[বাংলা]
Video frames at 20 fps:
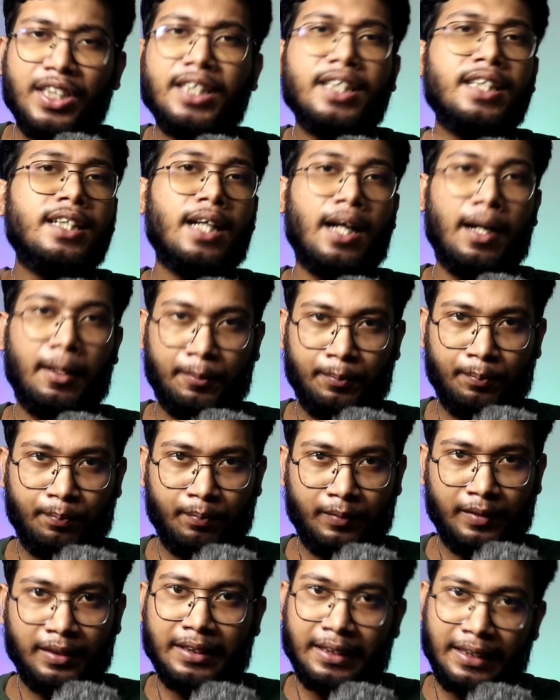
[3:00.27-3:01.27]
চিনি না
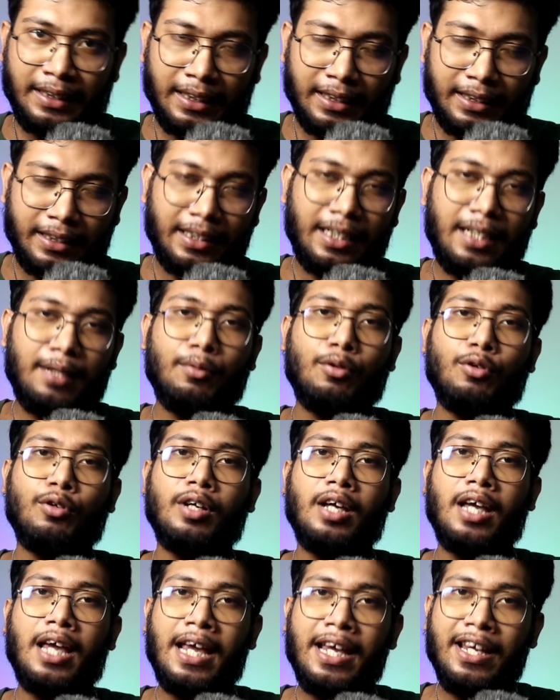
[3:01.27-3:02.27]
ঠিক আছে এবং
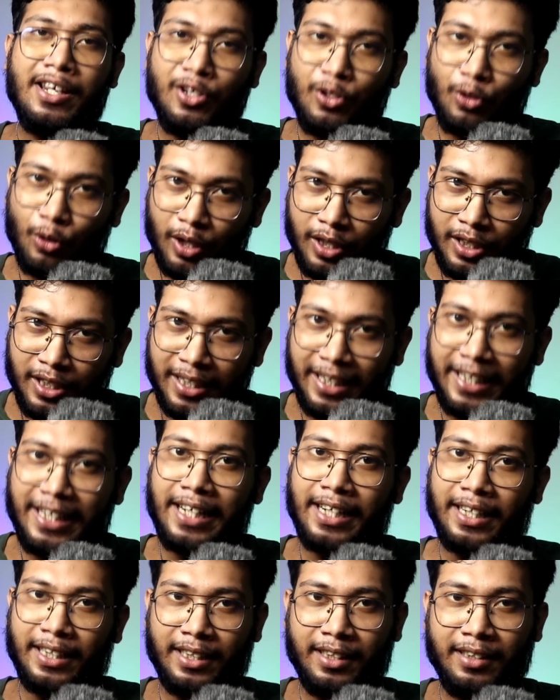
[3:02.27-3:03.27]
এই শোয়ের যে
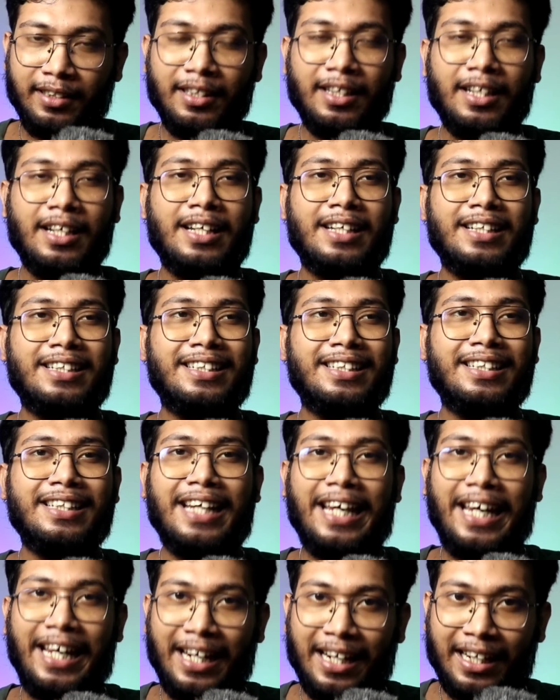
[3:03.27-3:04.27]
ডিরেক্টর যিনি
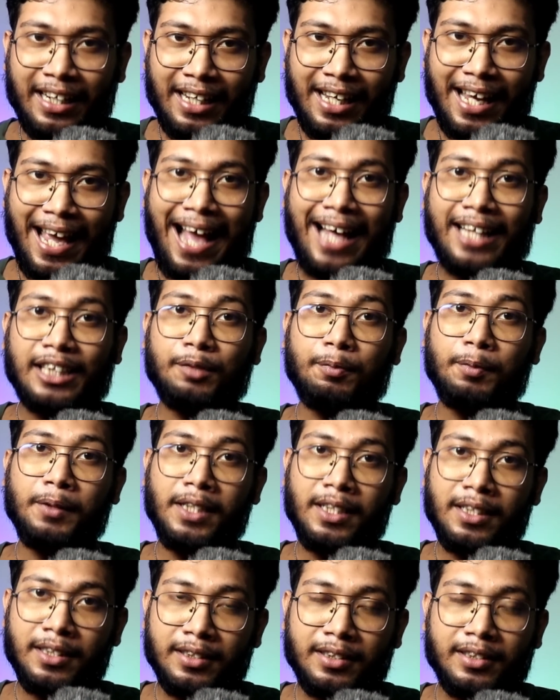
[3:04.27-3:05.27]
এর আগে
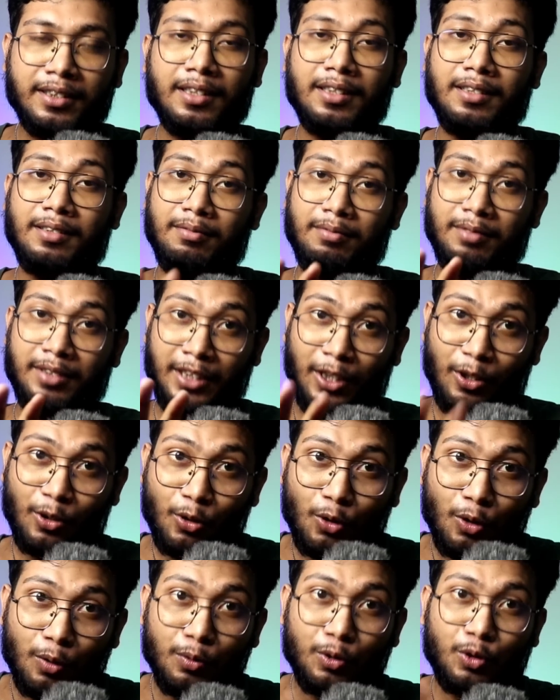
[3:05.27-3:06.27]
অ্যাসপিরেন্টস
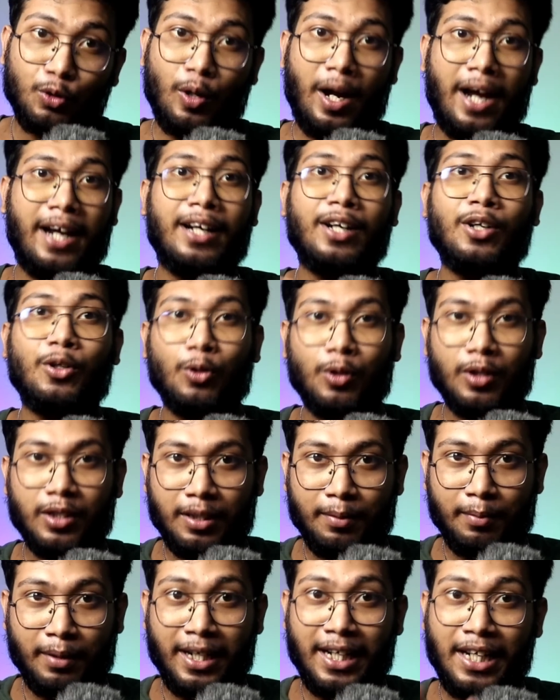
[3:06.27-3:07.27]
সেরকম শো হ্যান্ডেল
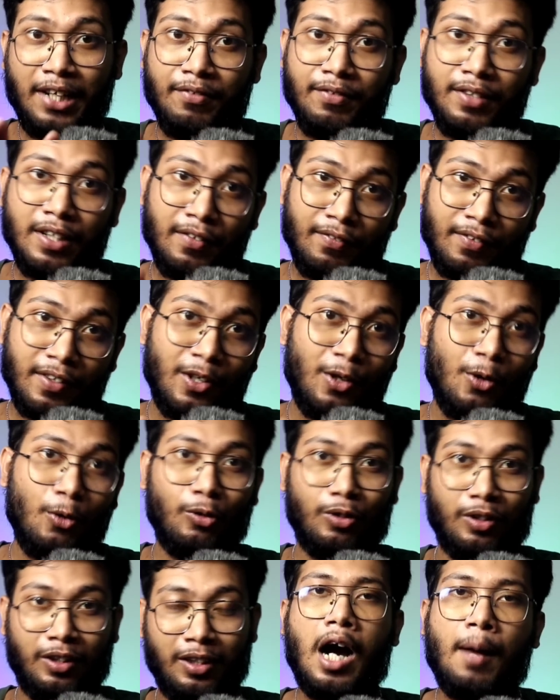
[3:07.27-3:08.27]
করেছে মানে টিভিএফের
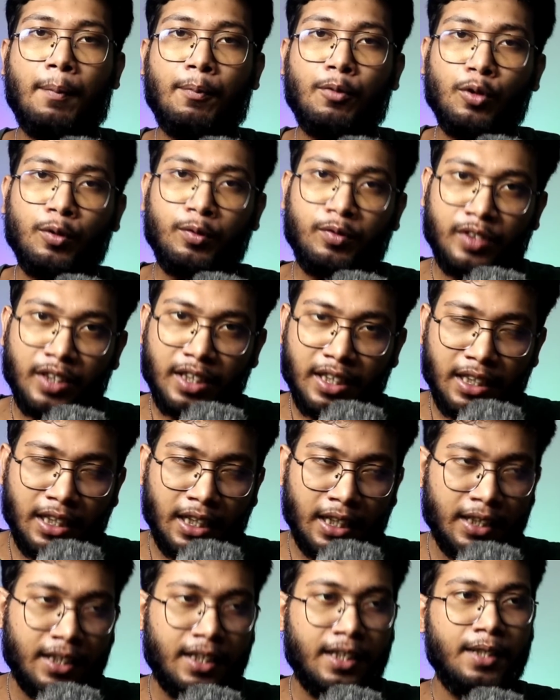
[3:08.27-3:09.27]
লোক আপুর সিং
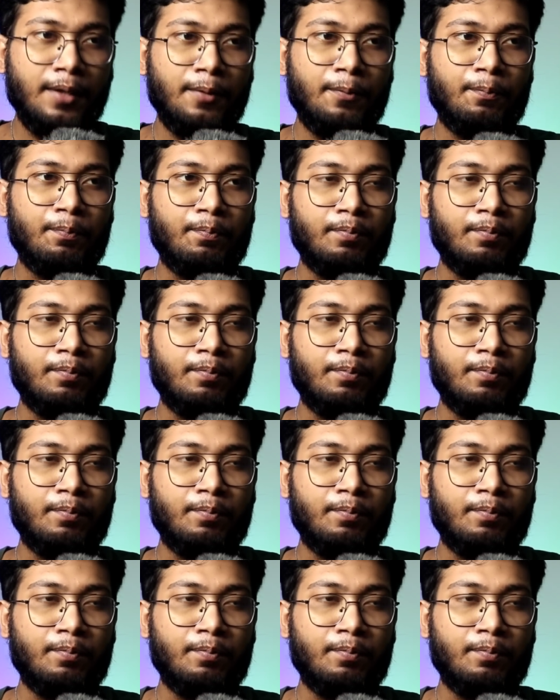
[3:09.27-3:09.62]
কার্কি